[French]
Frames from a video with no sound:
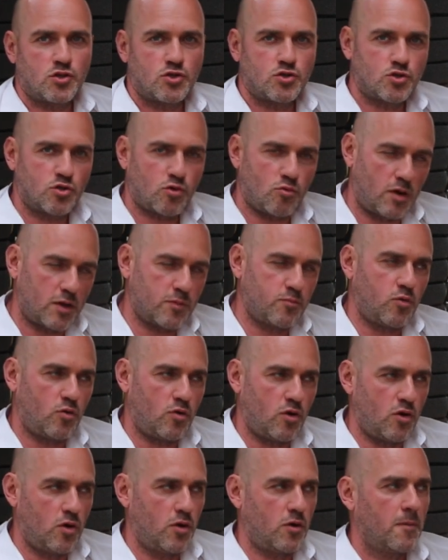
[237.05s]
Je, crois que
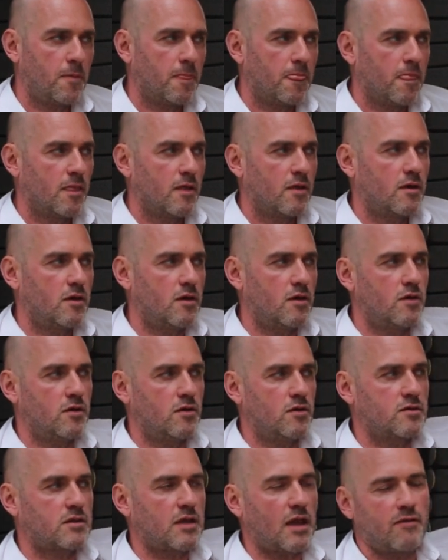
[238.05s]
pour euh,
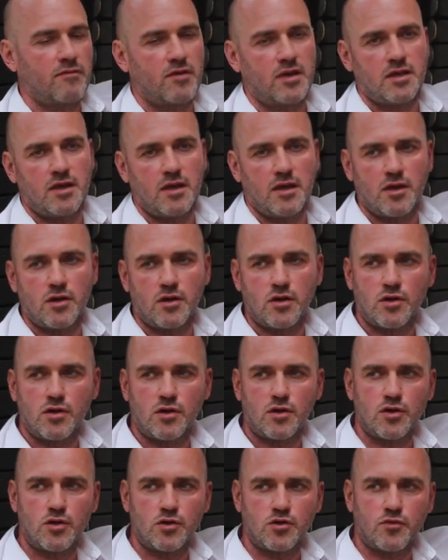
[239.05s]
euh, travailler
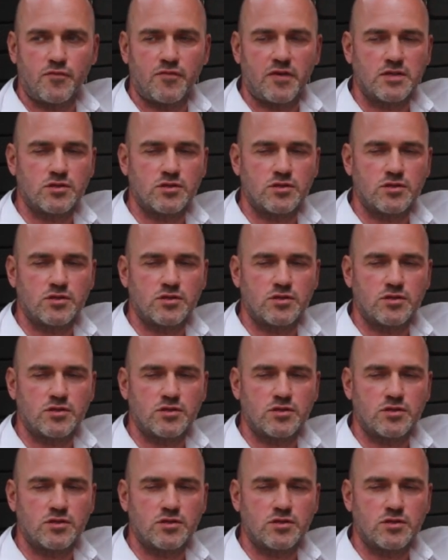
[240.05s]
euh, de